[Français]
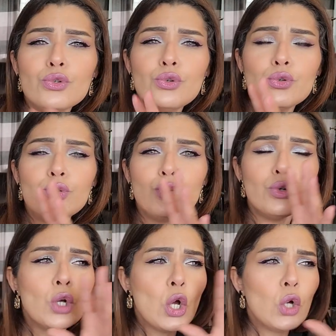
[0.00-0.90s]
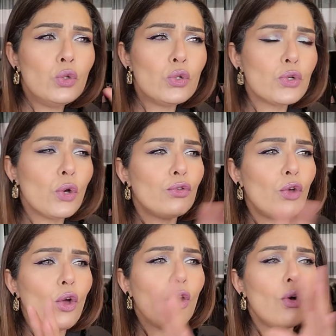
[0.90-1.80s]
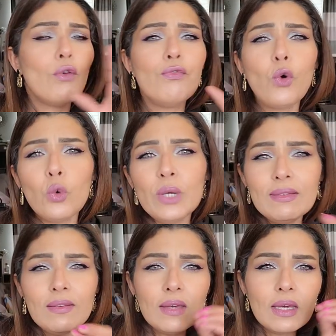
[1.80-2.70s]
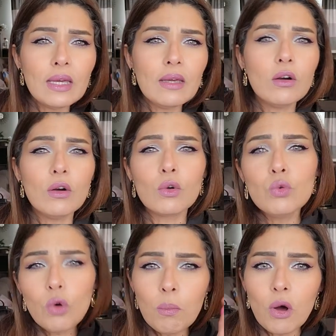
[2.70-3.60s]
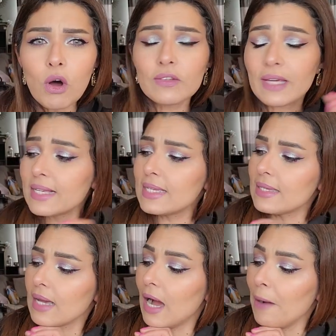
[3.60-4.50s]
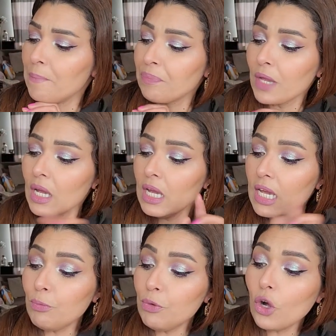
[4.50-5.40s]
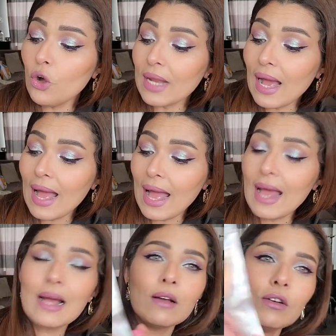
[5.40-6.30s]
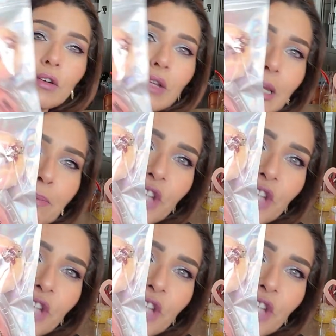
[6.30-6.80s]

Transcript: de, de, de senteurs fruitées, gourmandes, etc. Et puis on a un lip